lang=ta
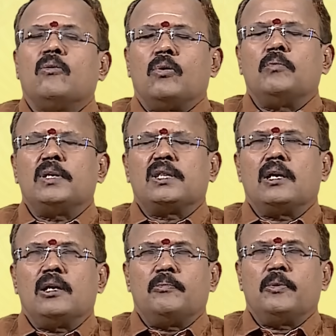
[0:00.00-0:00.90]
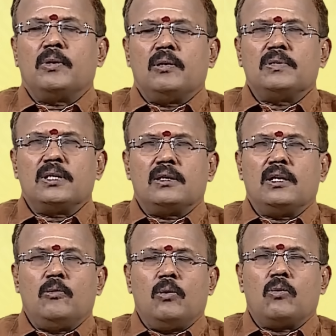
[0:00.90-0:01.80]
குடும்பத்தில் இருப்பவர்கள்
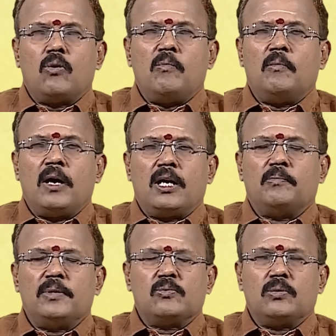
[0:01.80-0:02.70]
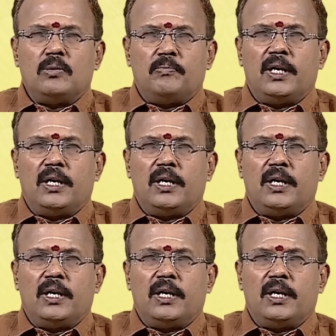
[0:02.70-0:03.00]
விஷயத்தில் இவ்வளோ கோபமாக பேசுவதோ